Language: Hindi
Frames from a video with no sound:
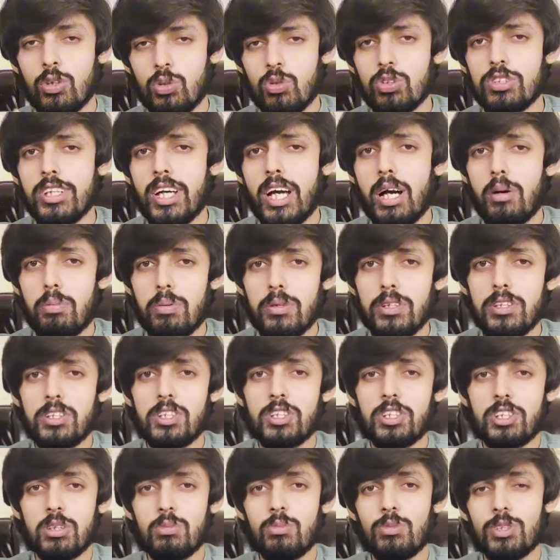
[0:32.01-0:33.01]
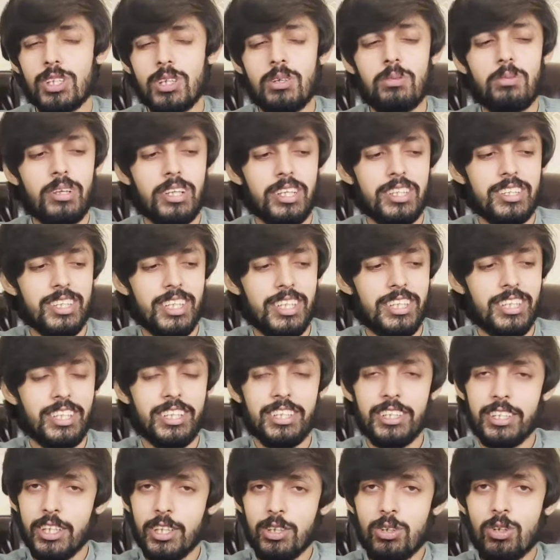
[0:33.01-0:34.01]
कुछ अप्रिसिएशन मुझे भी मिलनी
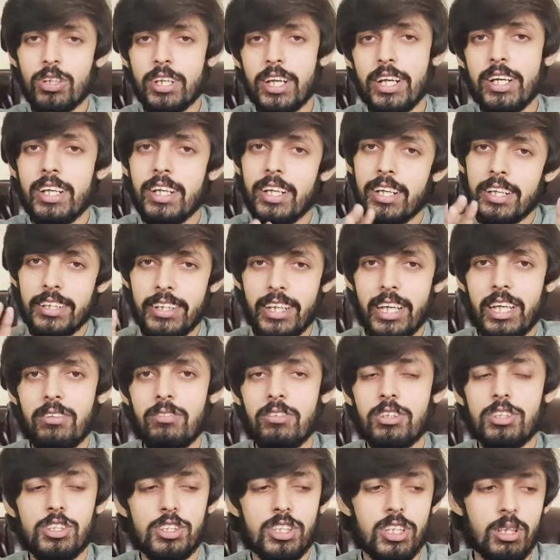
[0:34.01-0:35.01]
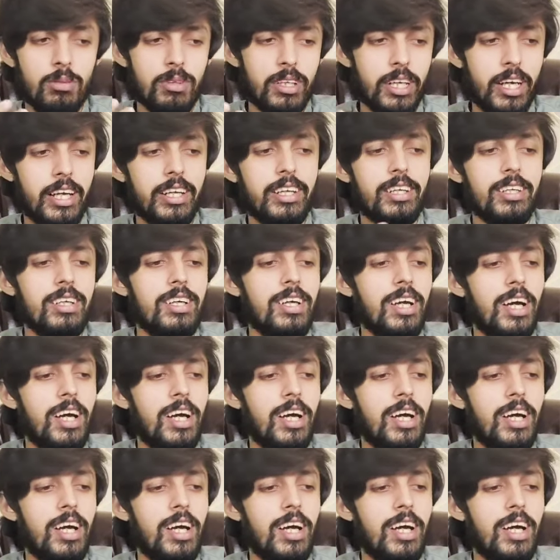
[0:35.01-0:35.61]
चाहिए ठीक हो गया टाइम वेस्ट किए बगैर